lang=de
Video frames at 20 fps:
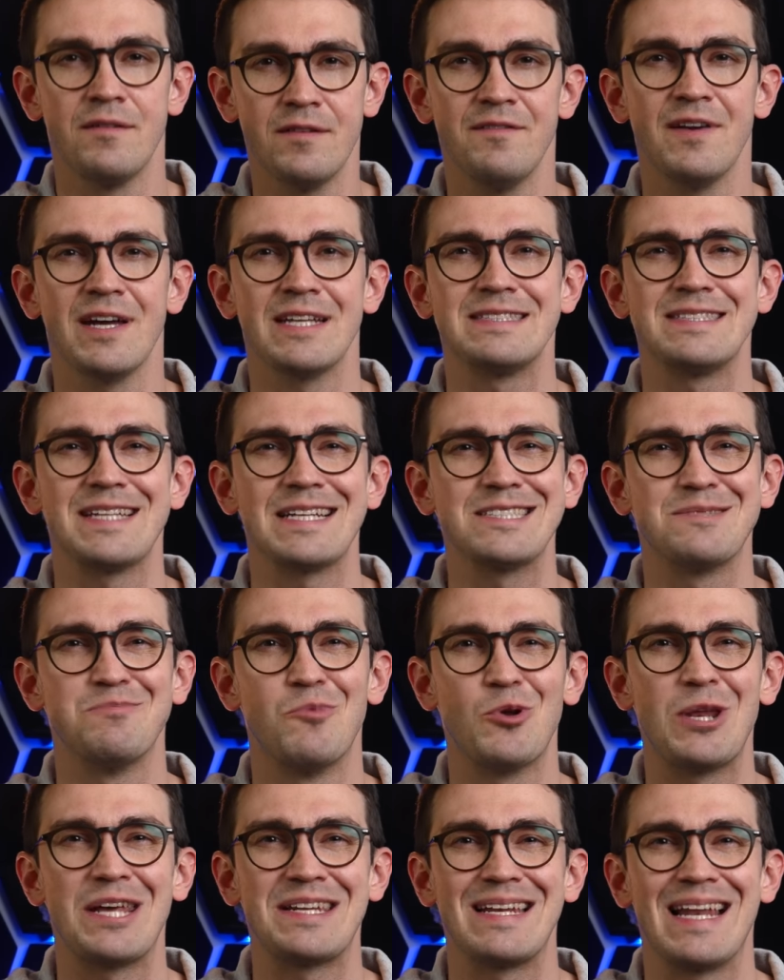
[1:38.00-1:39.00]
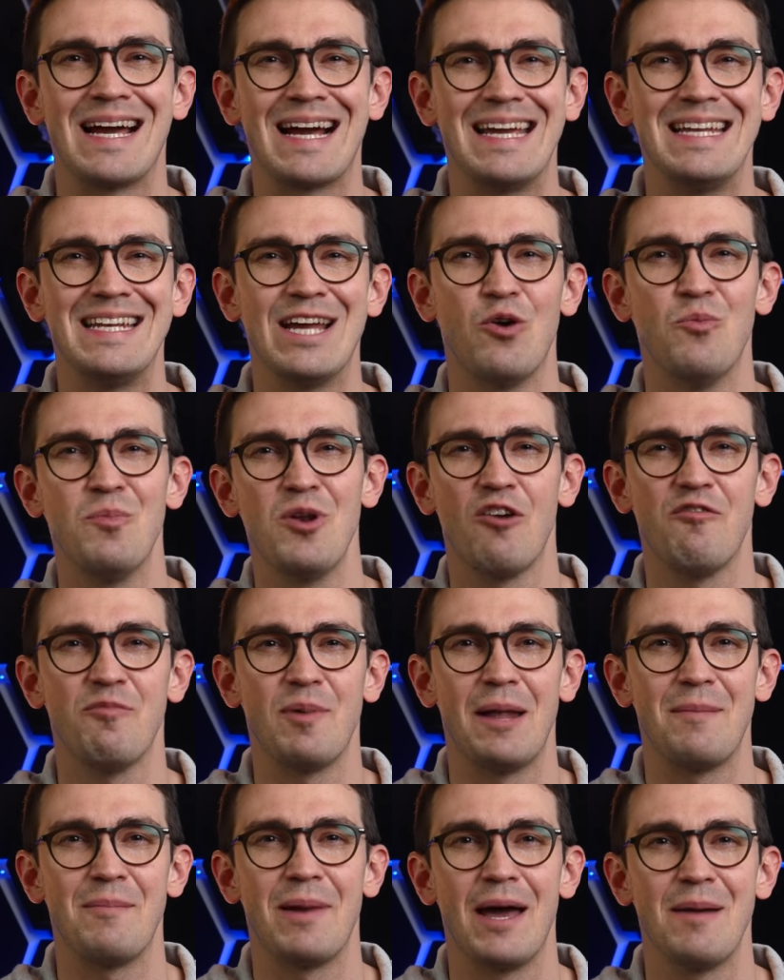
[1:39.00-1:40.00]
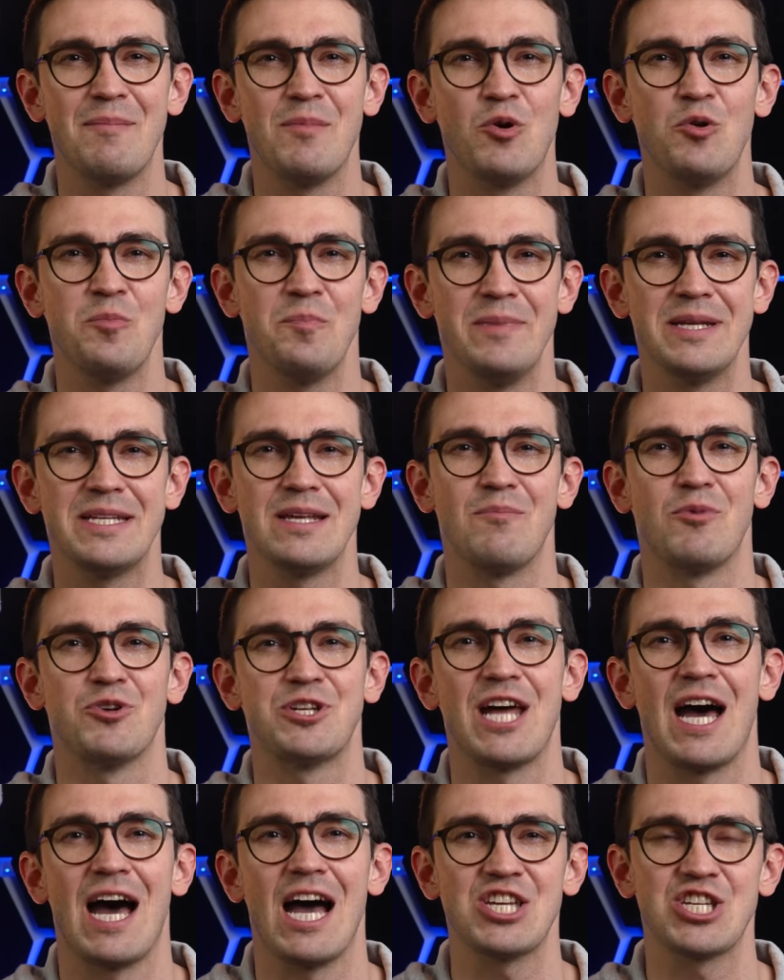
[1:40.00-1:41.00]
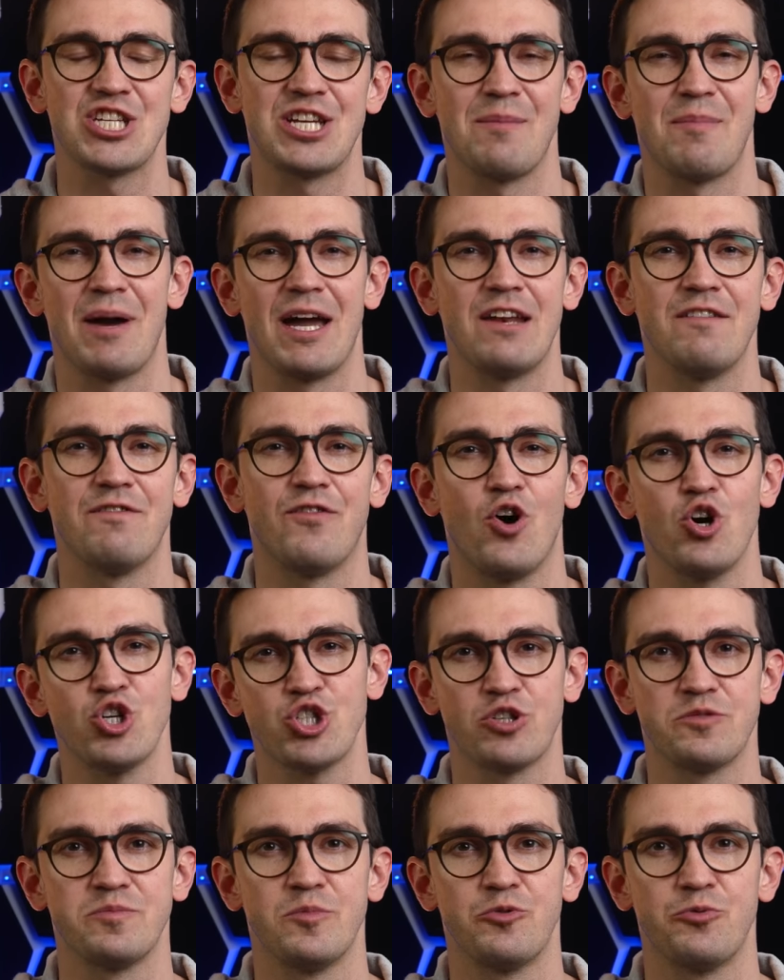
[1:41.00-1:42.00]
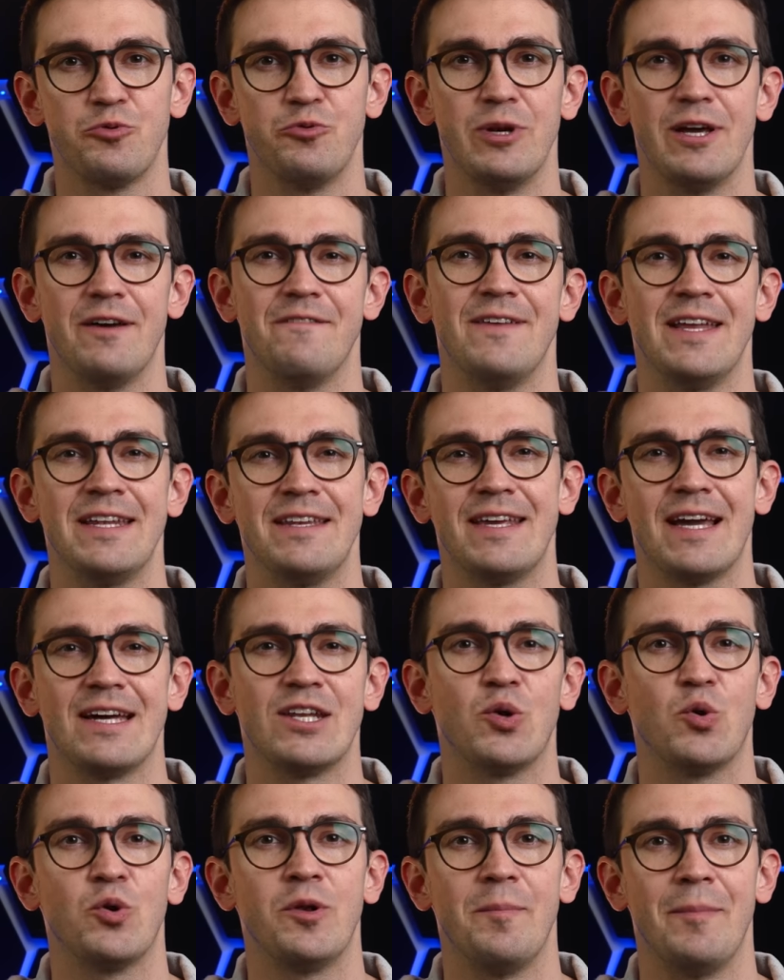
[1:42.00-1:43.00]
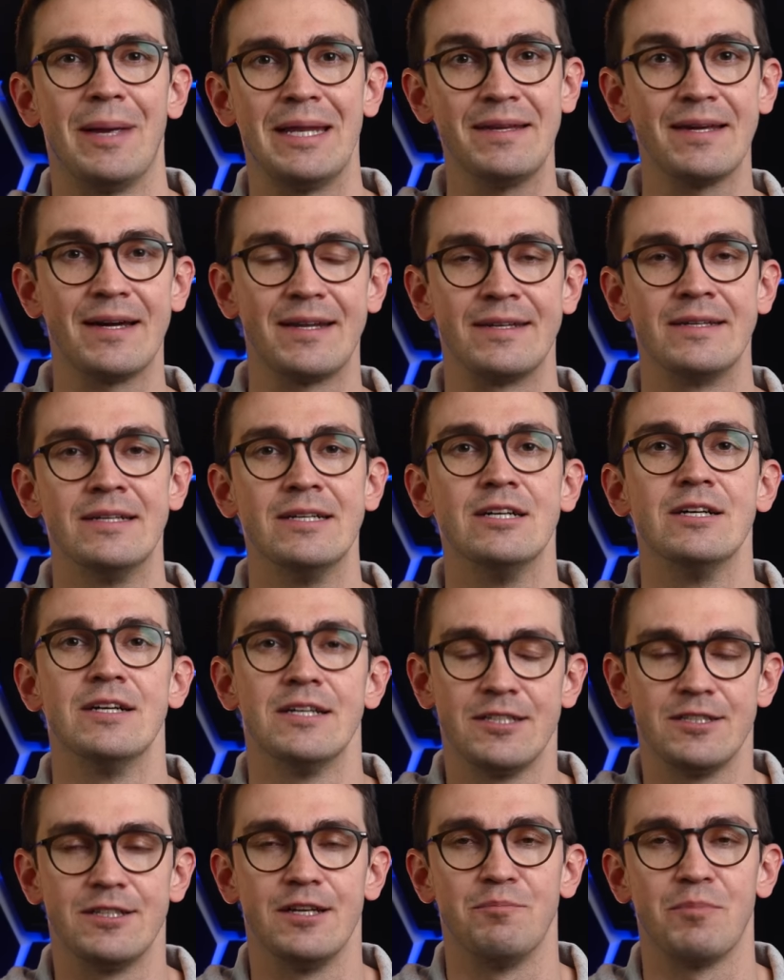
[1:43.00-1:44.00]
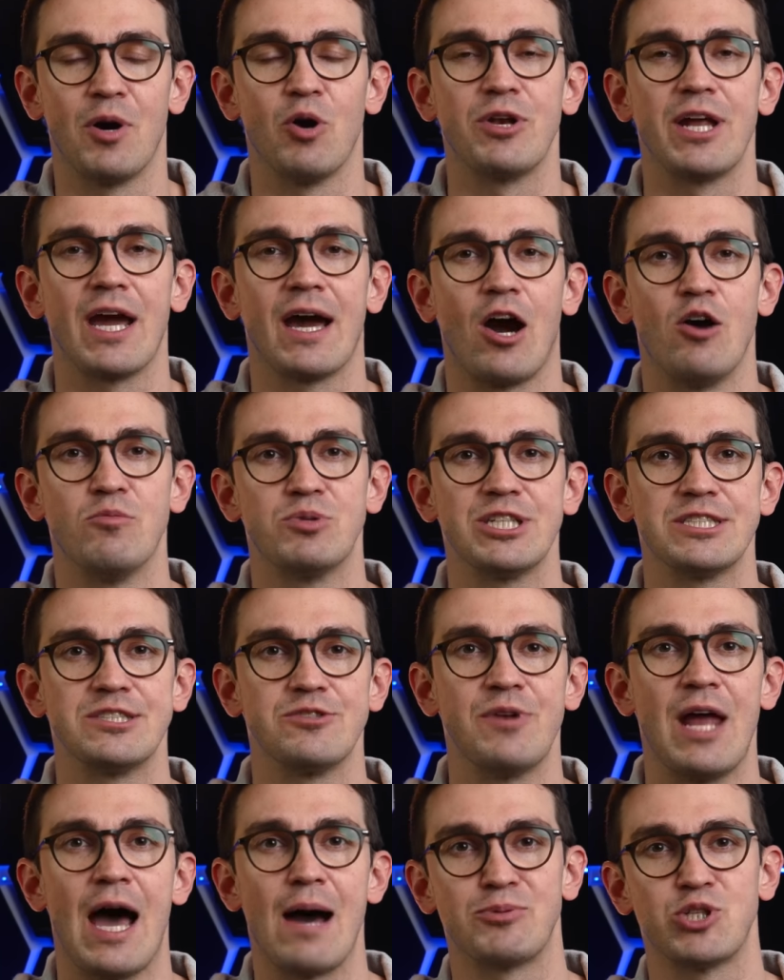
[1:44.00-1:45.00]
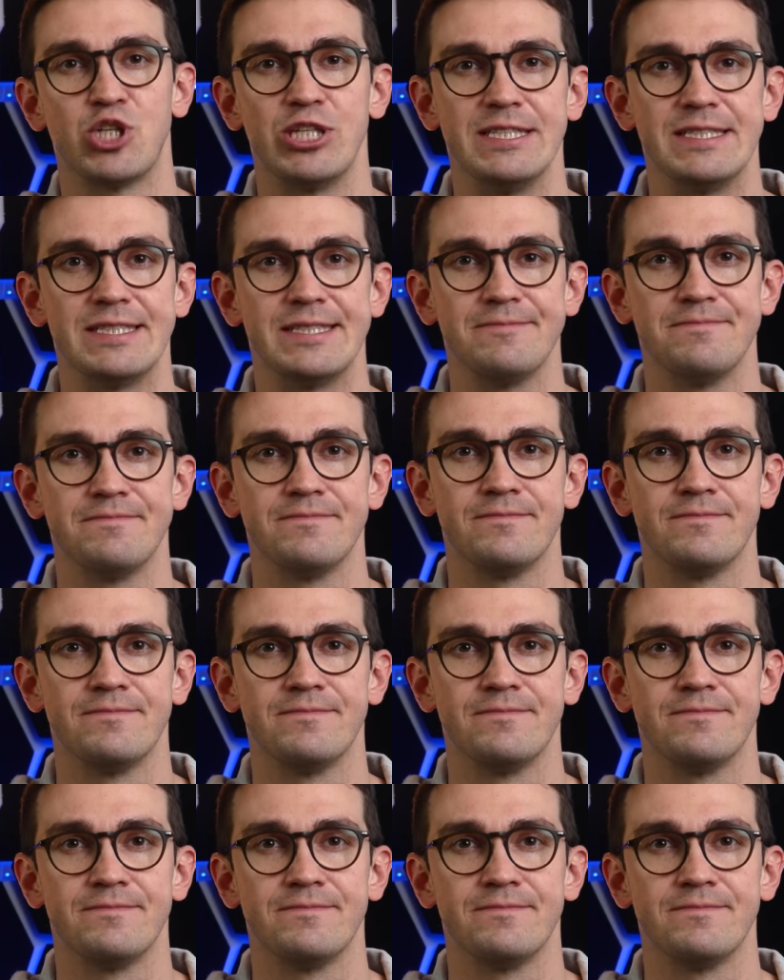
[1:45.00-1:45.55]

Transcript: Sie werden sechs Monate lang in der Umlaufbahn bleiben und mit der Montage der beiden Forschungsmodule Wentian und Mentian den Bau der Raumstation abschließen.